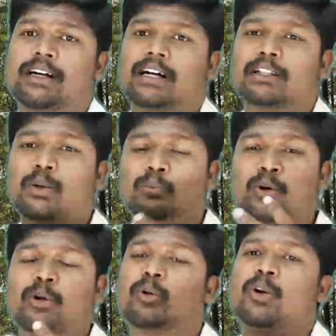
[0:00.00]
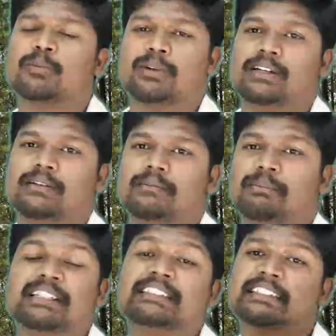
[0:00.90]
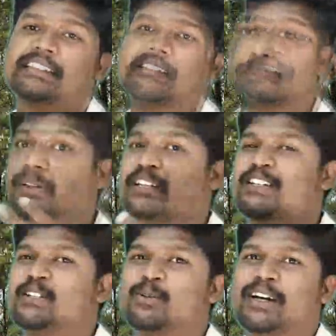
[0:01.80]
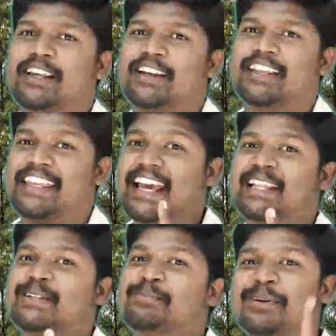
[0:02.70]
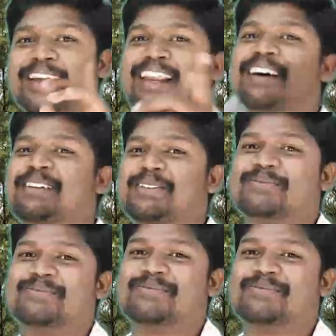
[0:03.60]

அந்த புலியோட உடம்புல பதிஞ்சிருந்து இப்போ தெரிஞ்சிருக்கும்னு நினைக்கிறேன் ஏன் அந்த புலி எல்லாவரையும்